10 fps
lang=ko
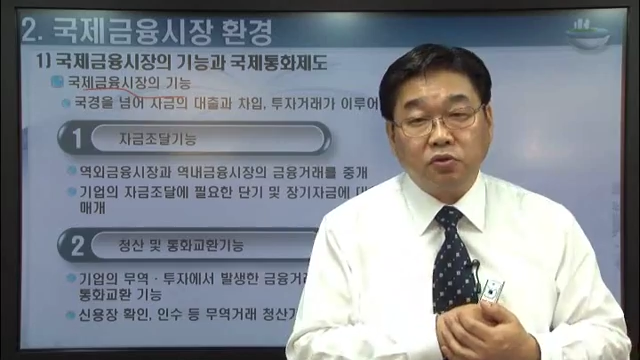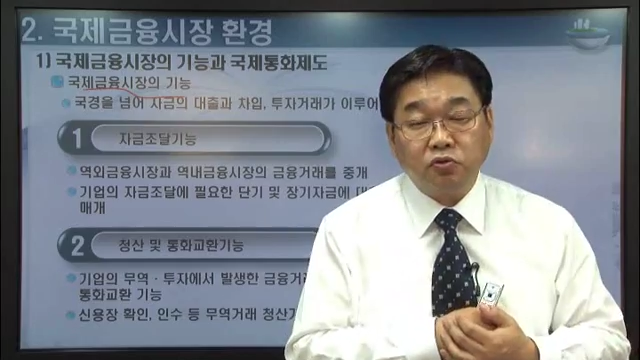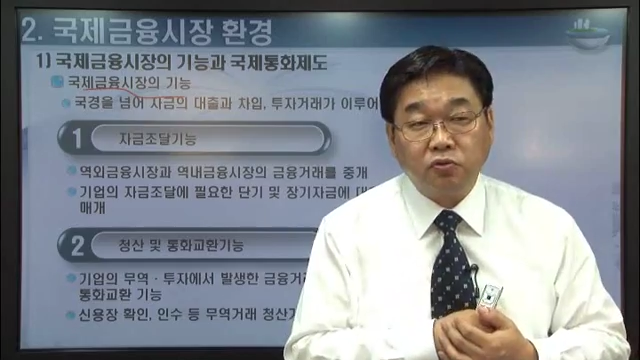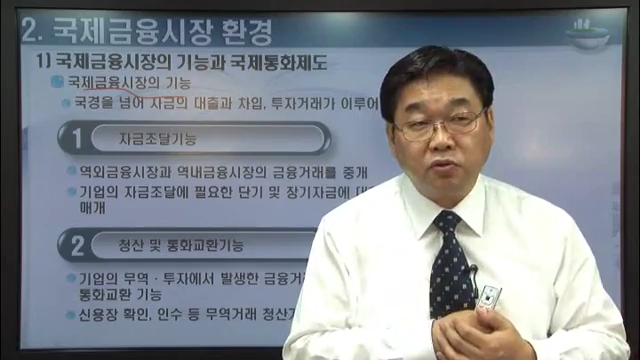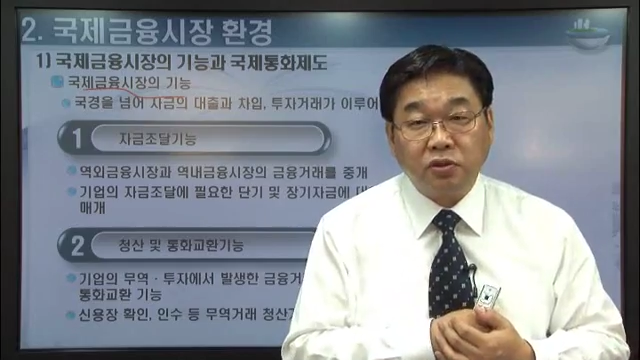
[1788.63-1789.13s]

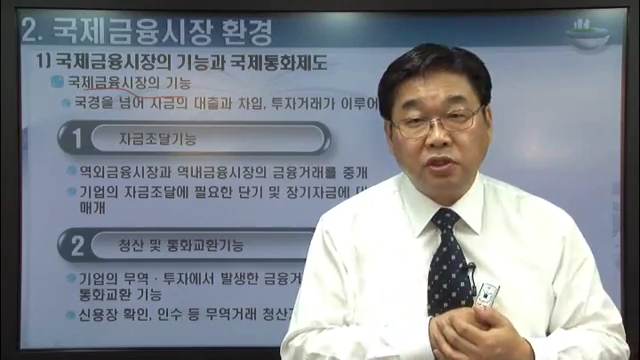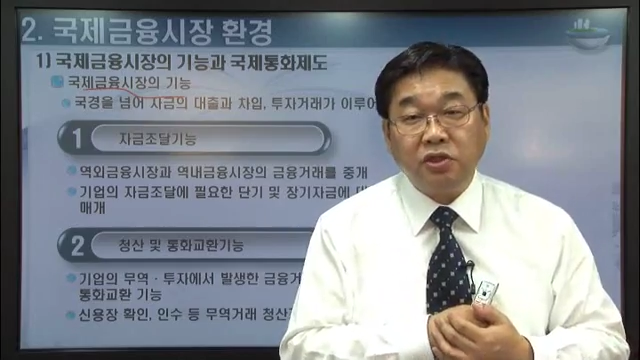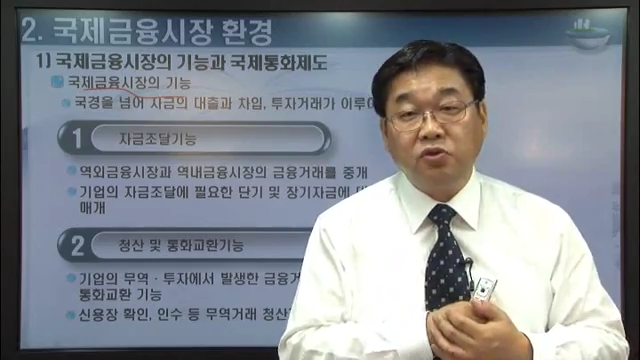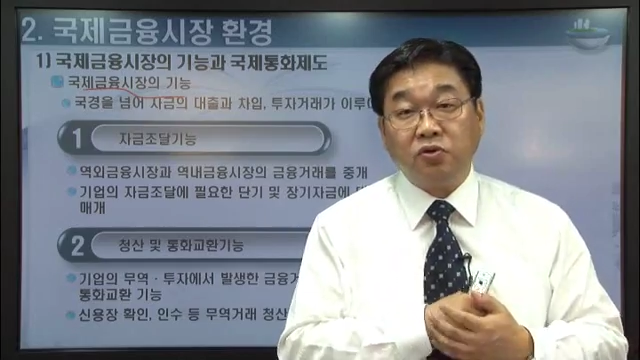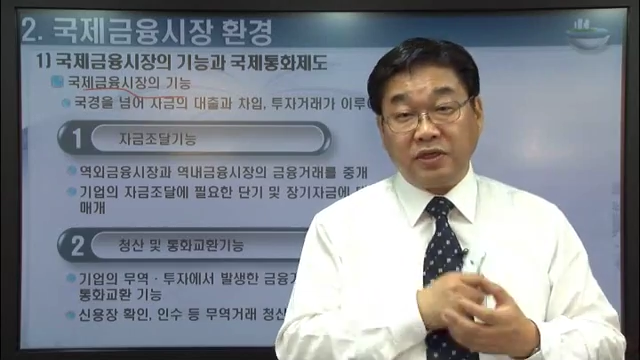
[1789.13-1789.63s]
중국은
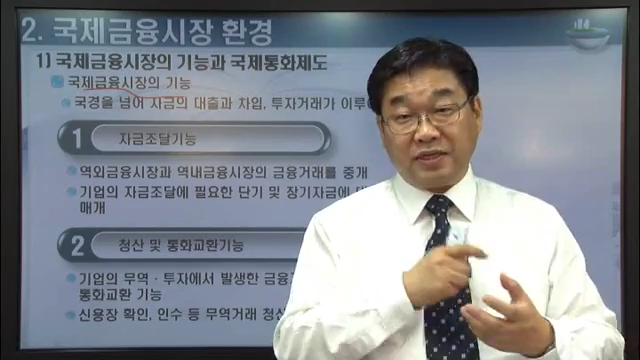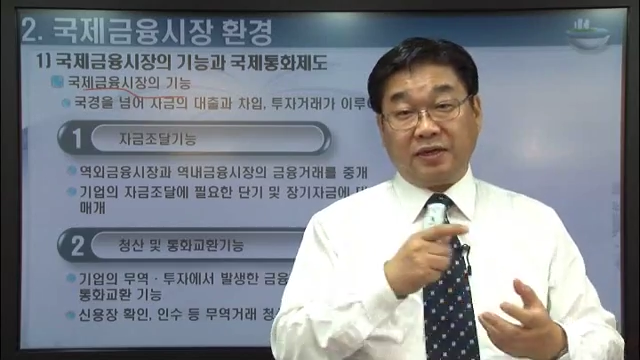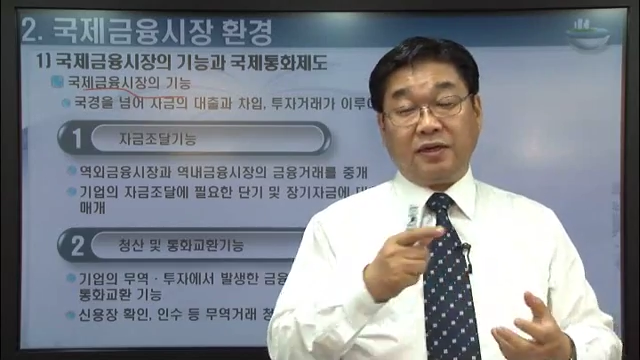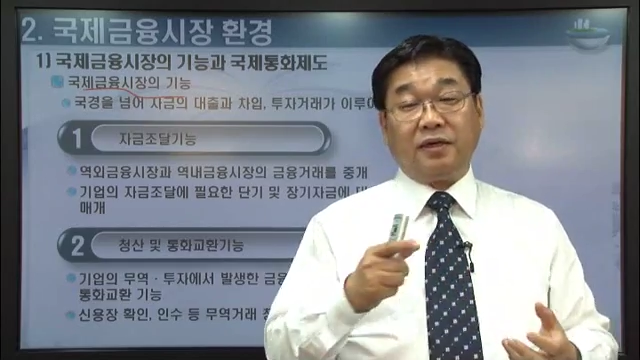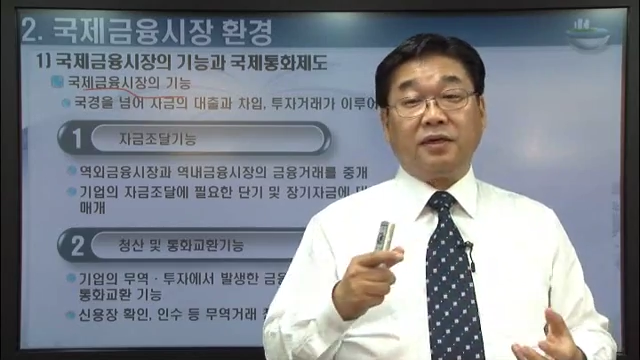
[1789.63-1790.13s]
2조
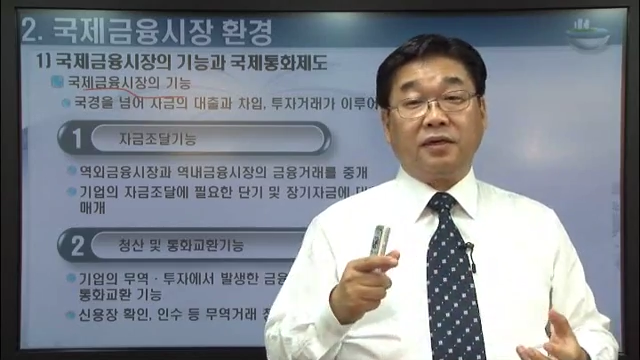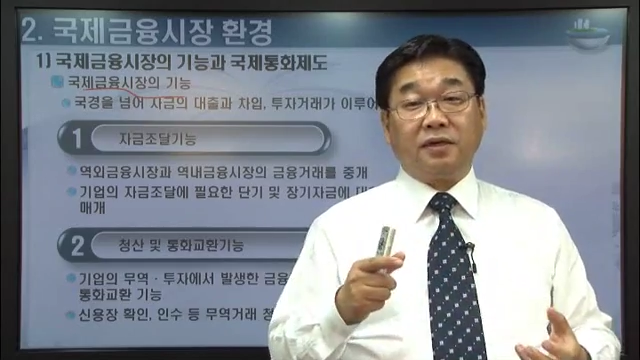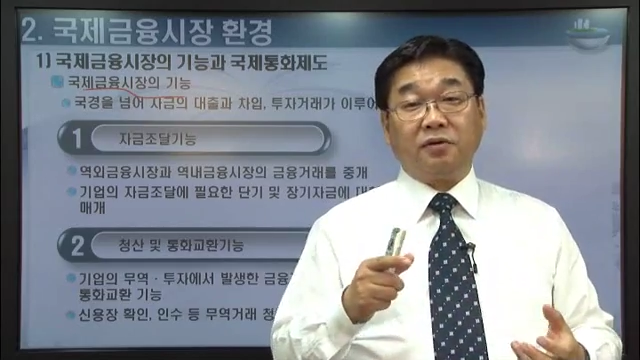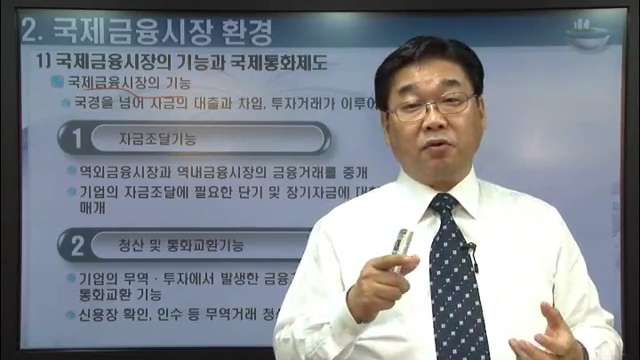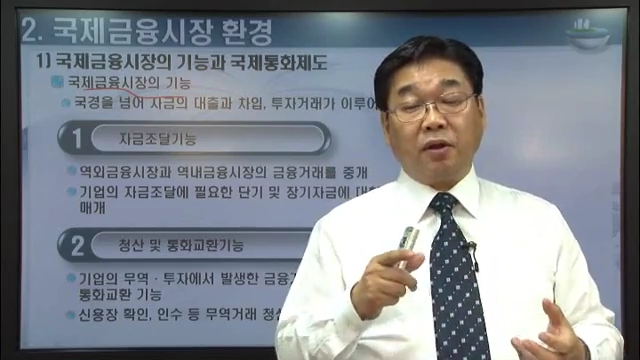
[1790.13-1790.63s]
이상의
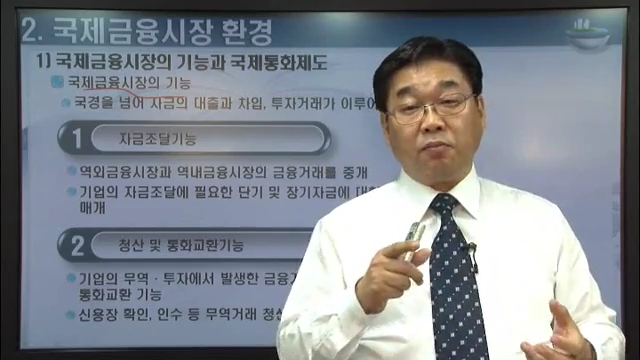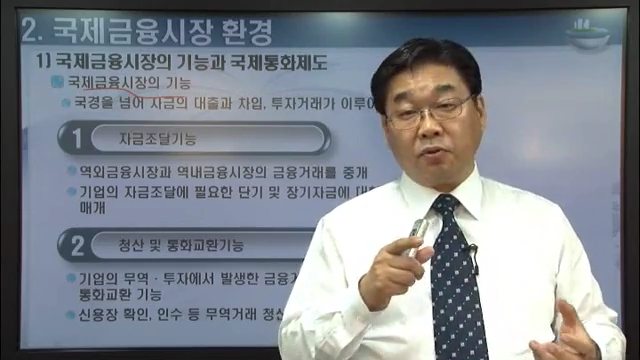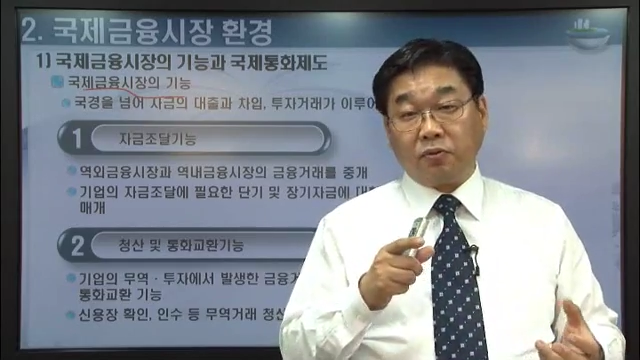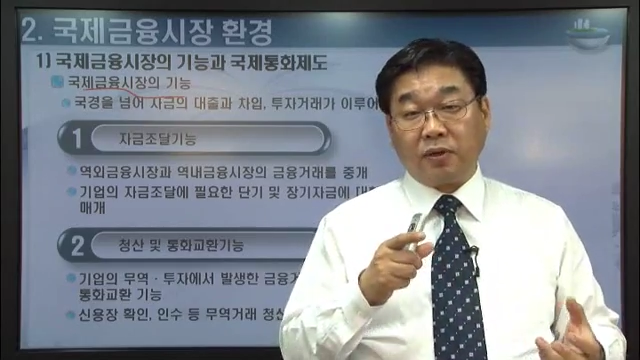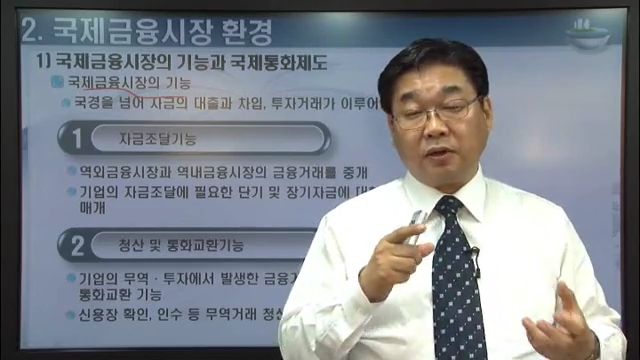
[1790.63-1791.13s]
그 외환
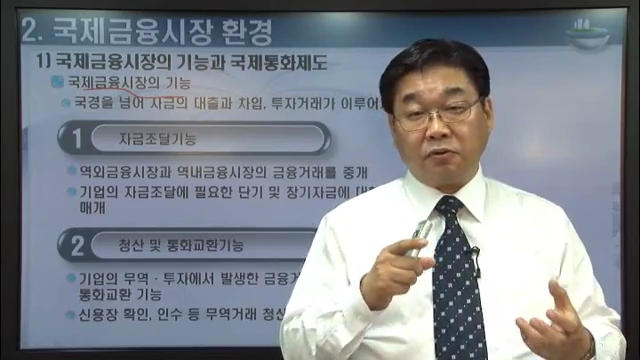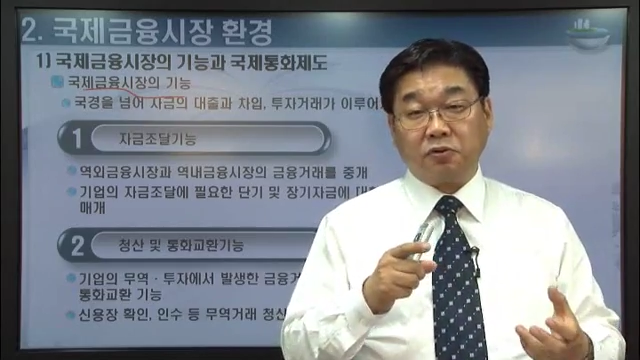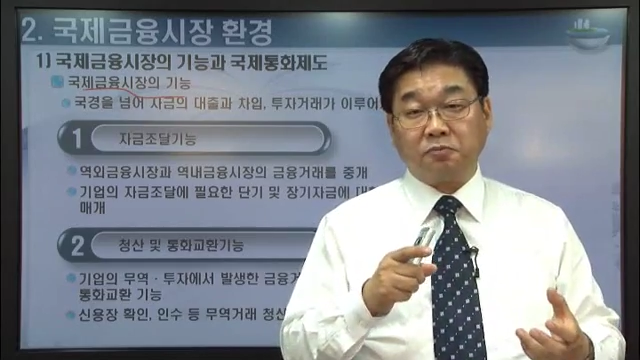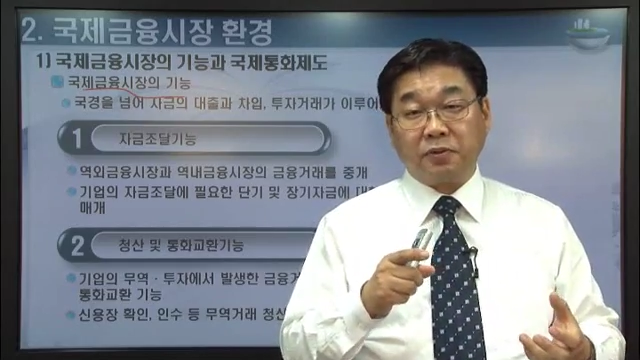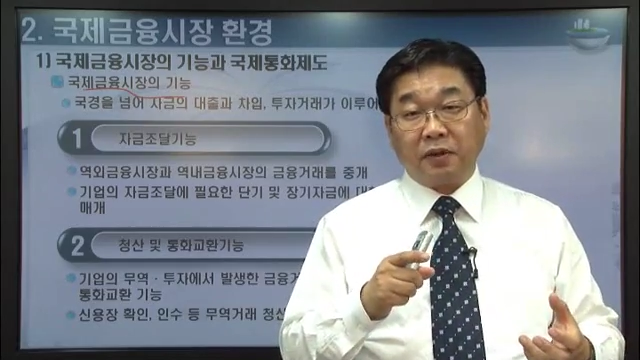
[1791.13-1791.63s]
보유를 갖고
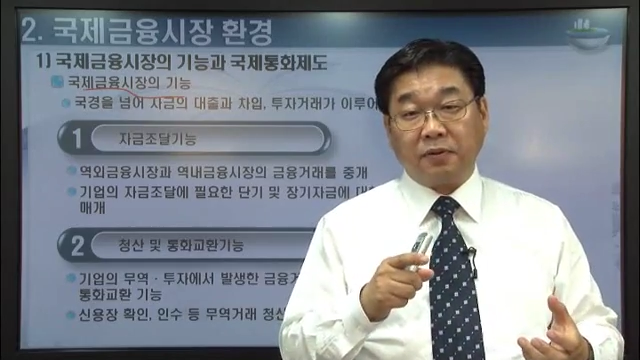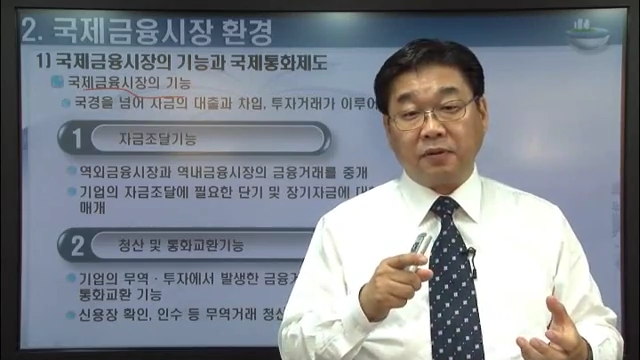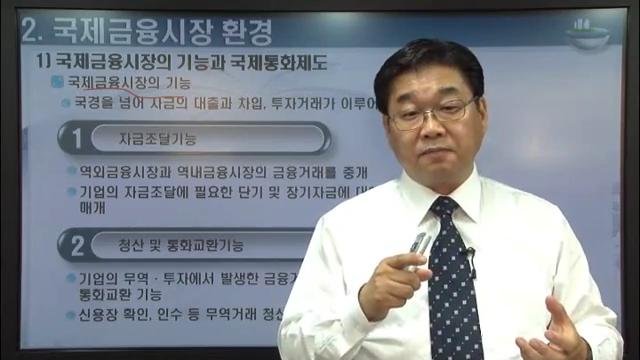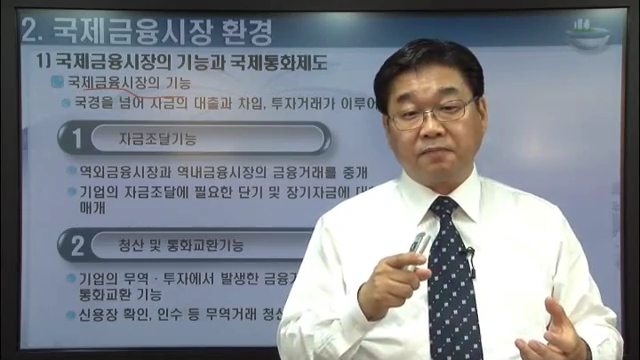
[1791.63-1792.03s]
있습니다만